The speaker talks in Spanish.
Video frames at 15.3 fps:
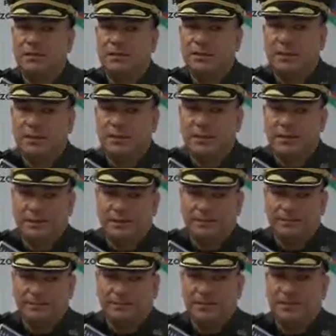para
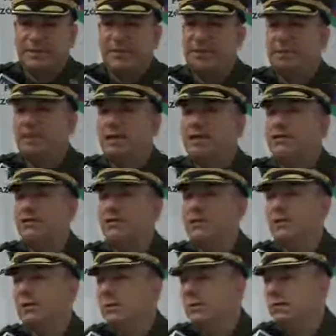ser candidato
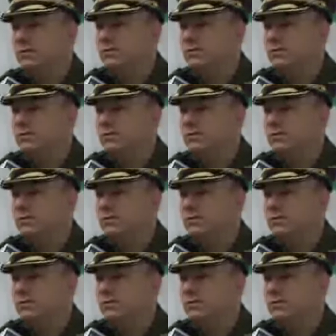a